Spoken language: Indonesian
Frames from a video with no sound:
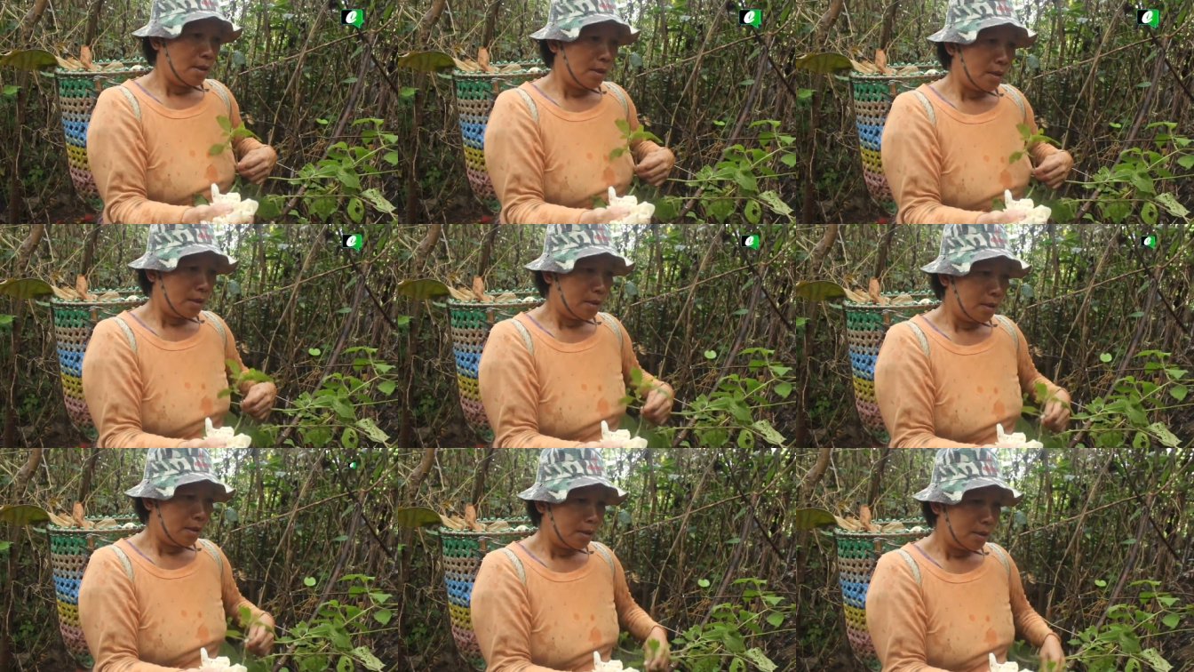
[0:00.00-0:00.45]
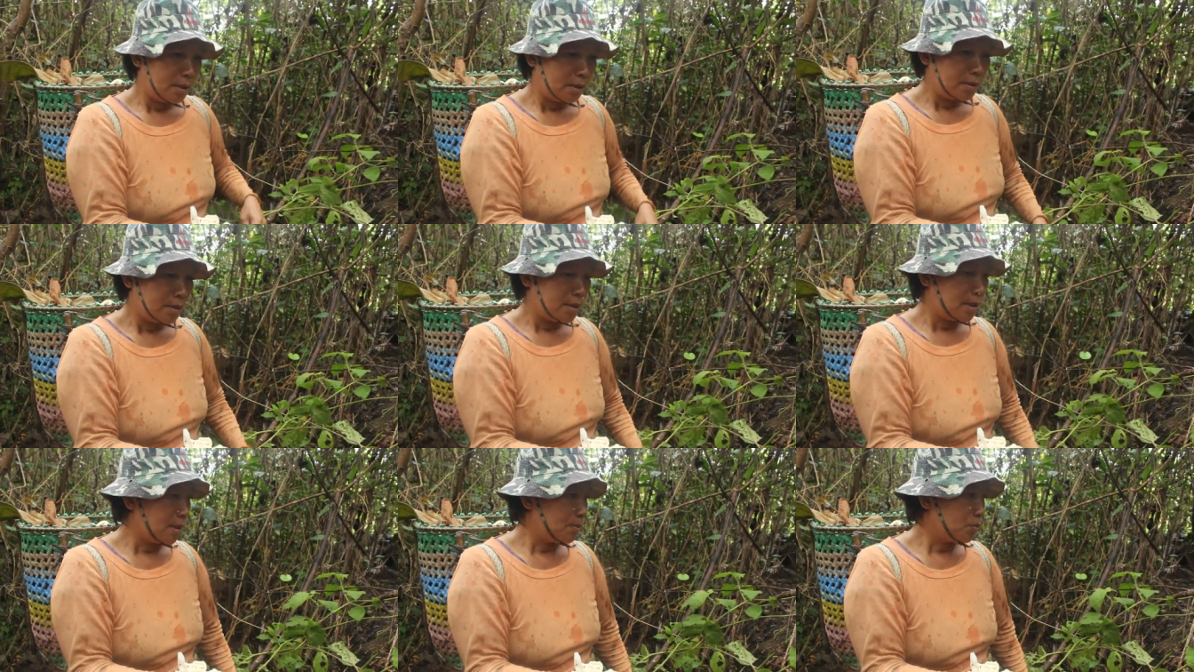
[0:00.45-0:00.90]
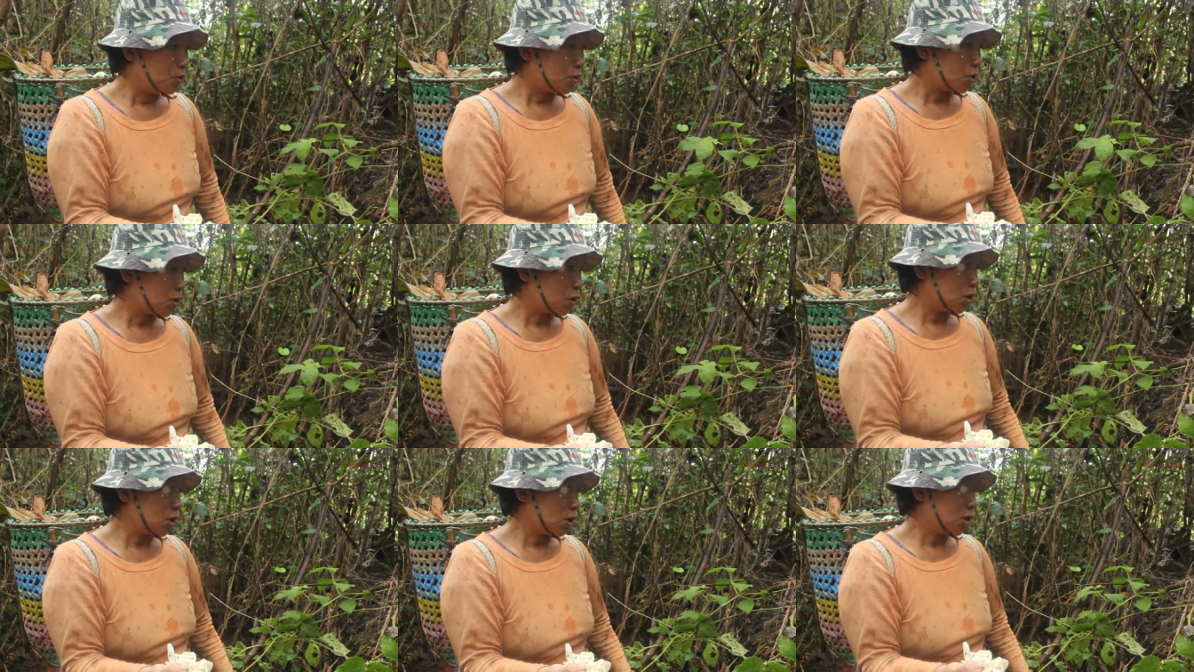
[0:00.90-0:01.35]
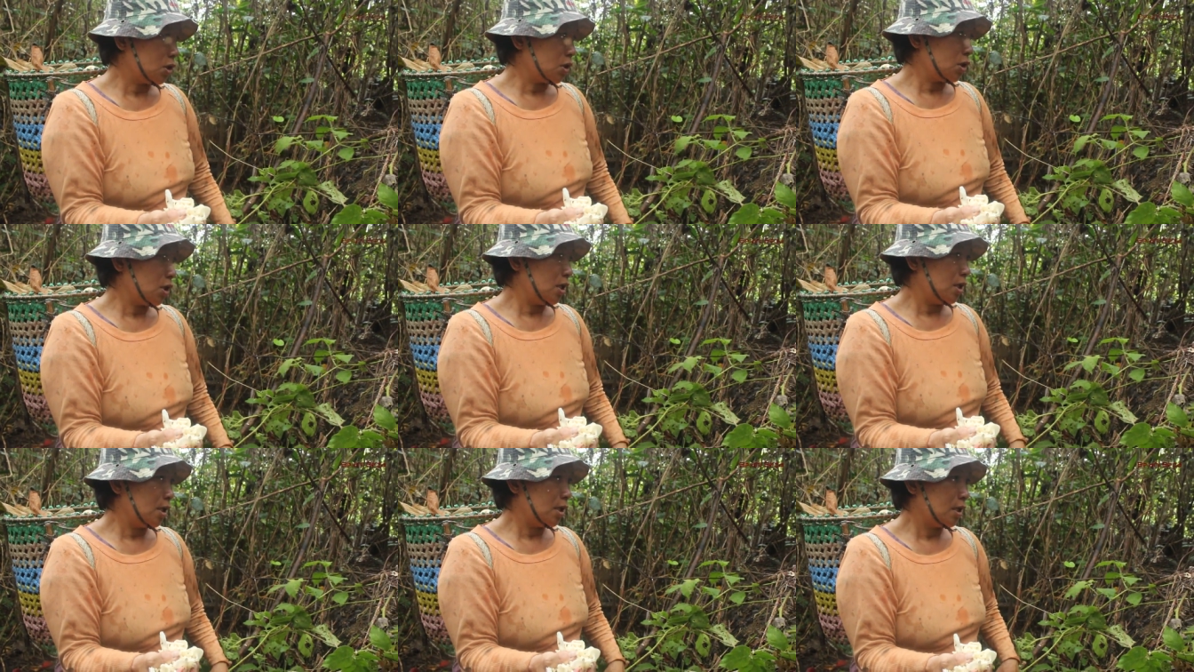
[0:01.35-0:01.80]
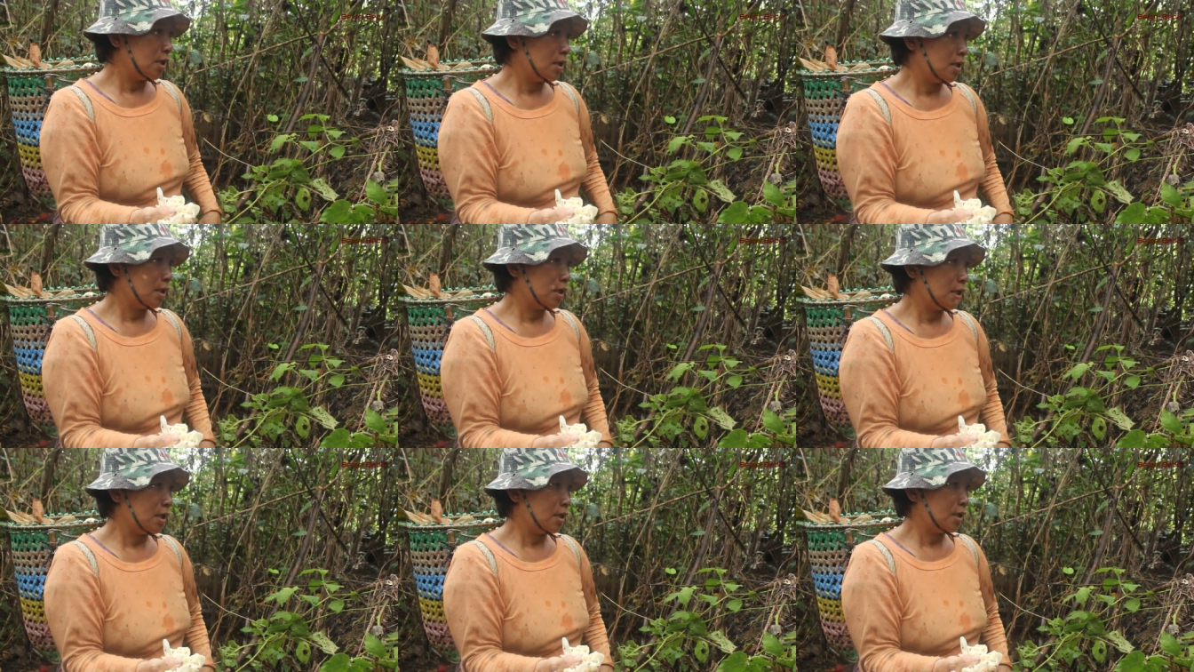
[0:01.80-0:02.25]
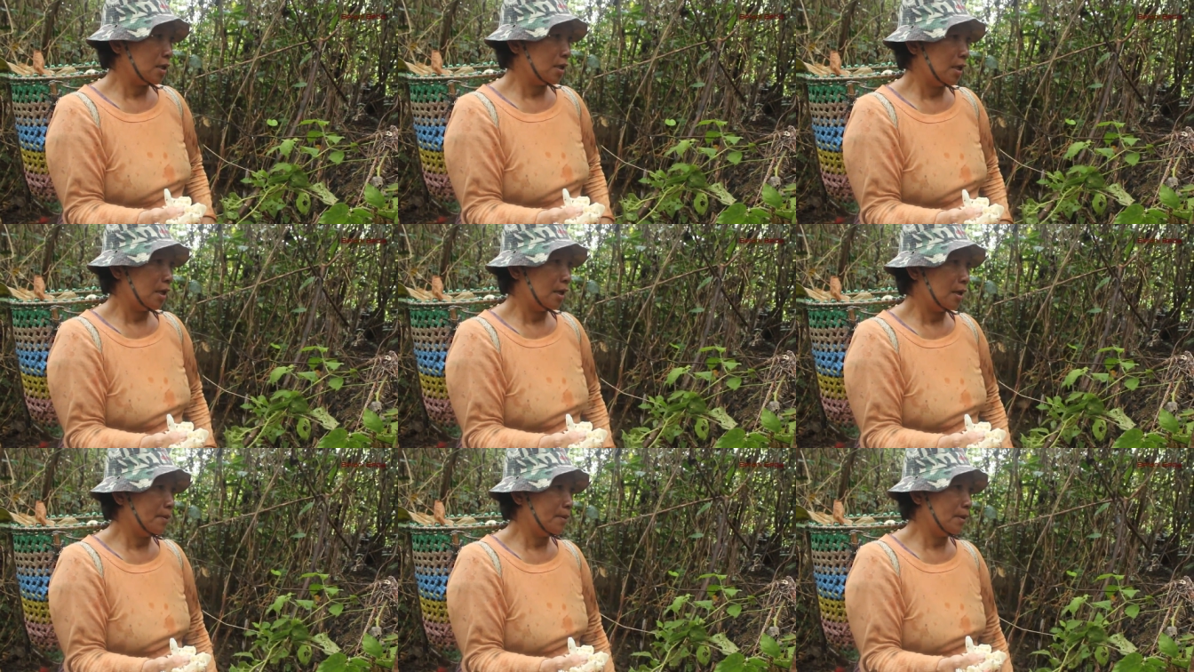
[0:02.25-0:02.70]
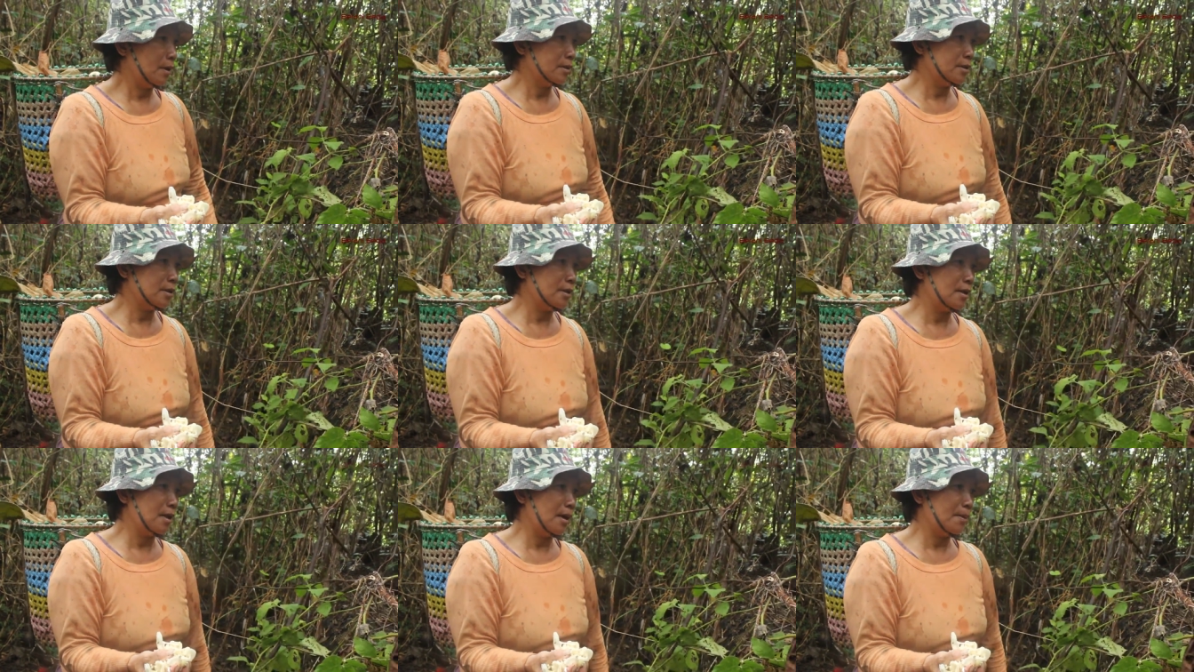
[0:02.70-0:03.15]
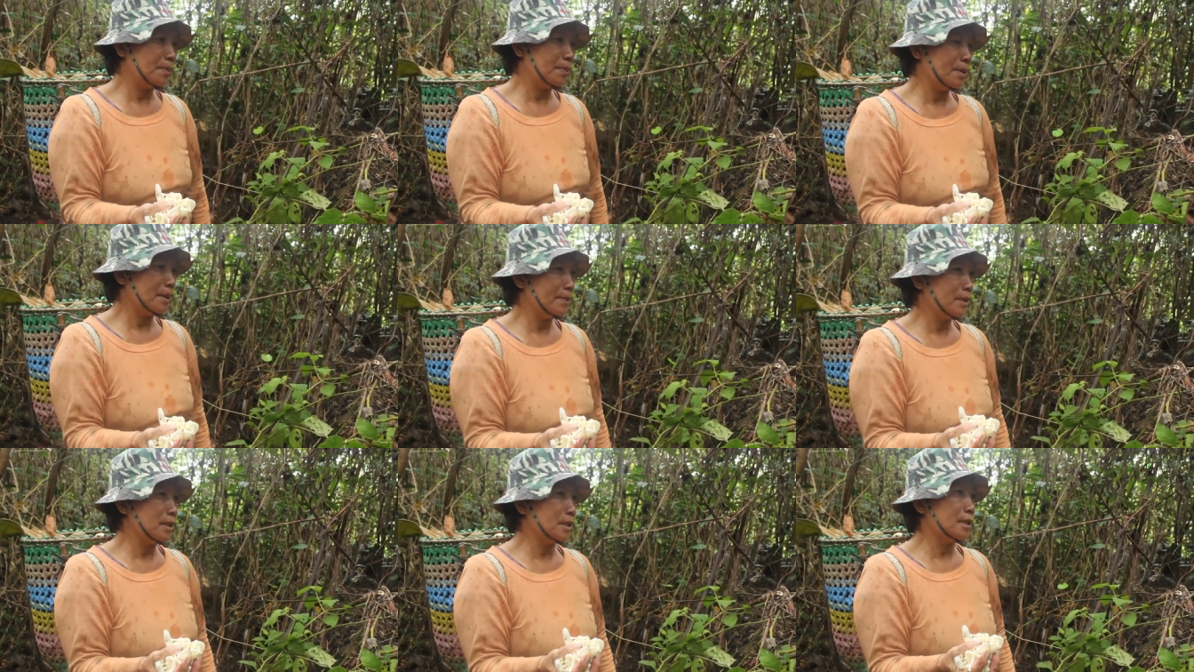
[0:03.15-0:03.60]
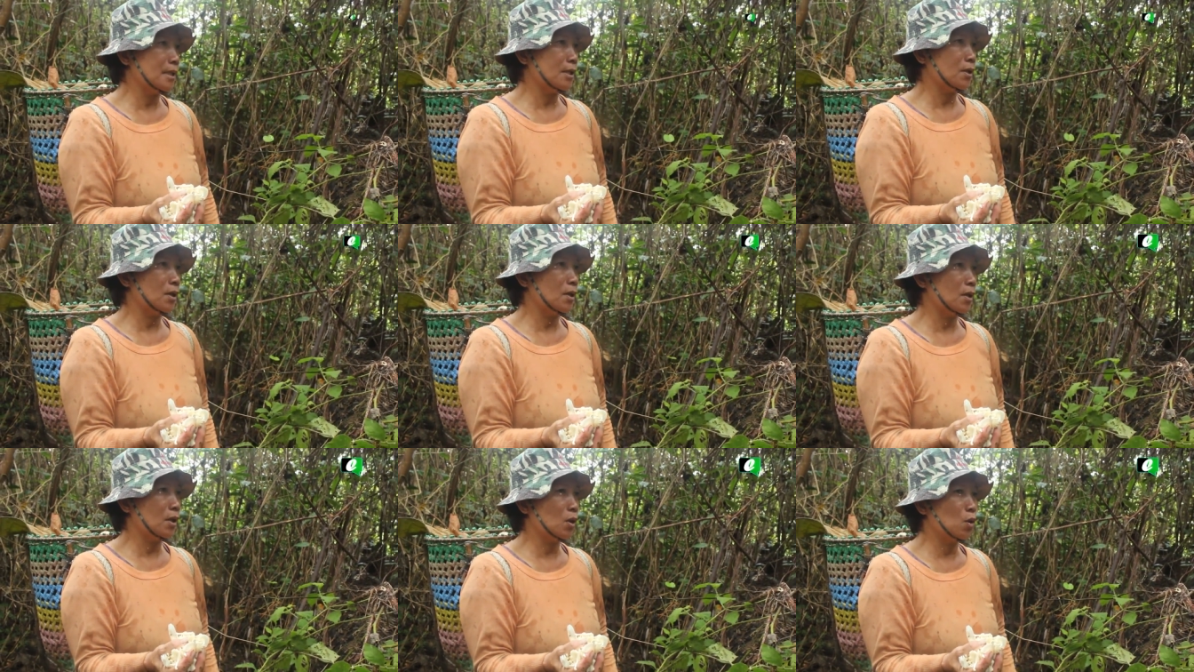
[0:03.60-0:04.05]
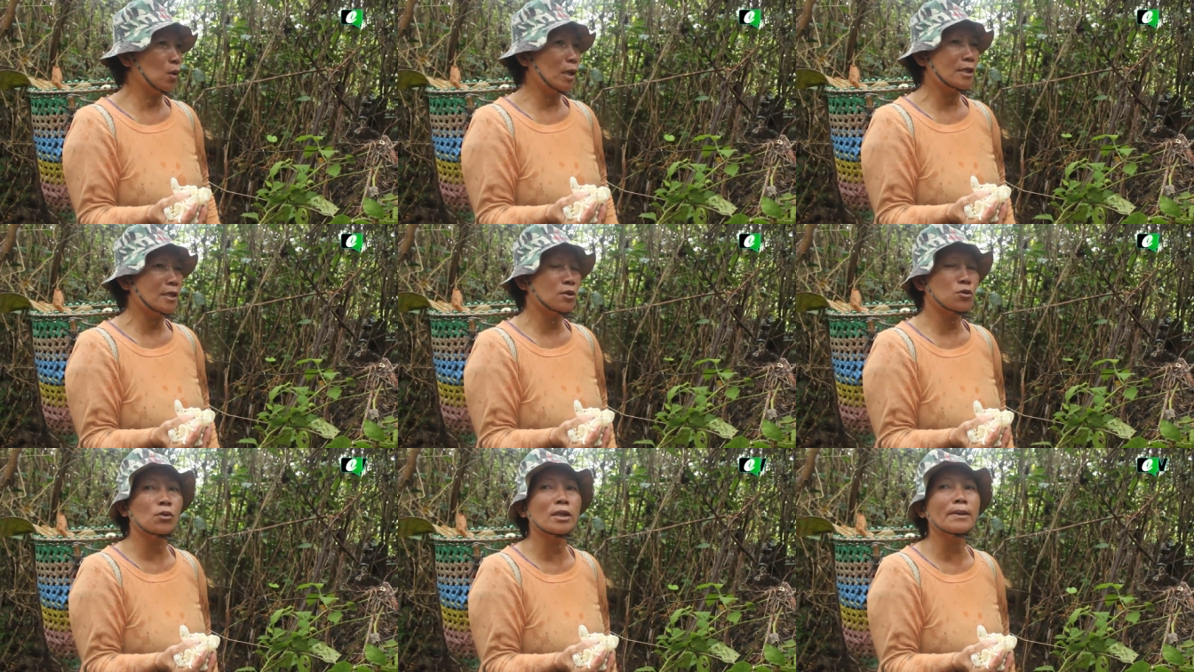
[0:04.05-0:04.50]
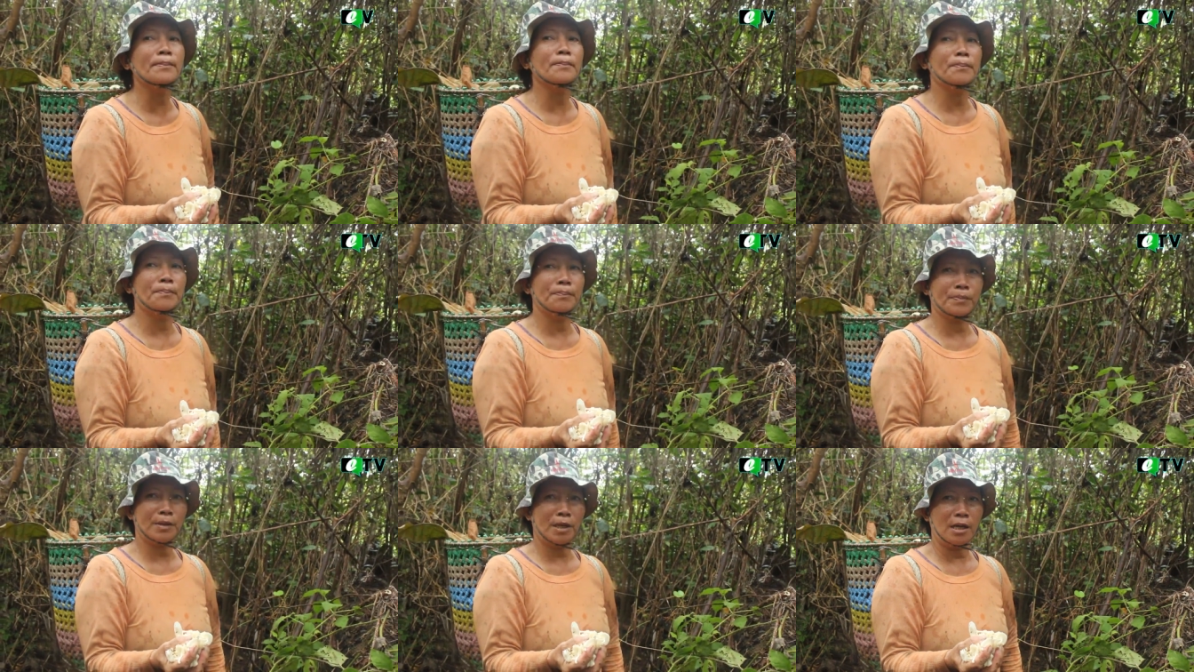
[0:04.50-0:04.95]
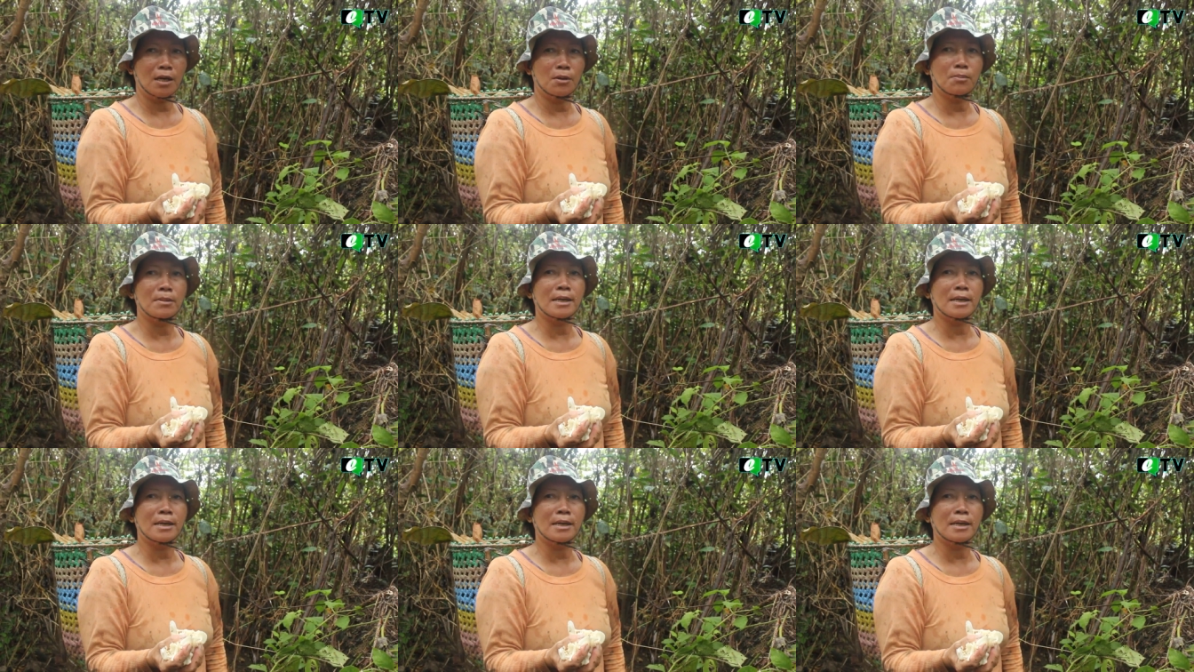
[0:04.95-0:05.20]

ratusan tahun lalu ini mempunyai beragam adat budaya serta tradisi. Kali ini,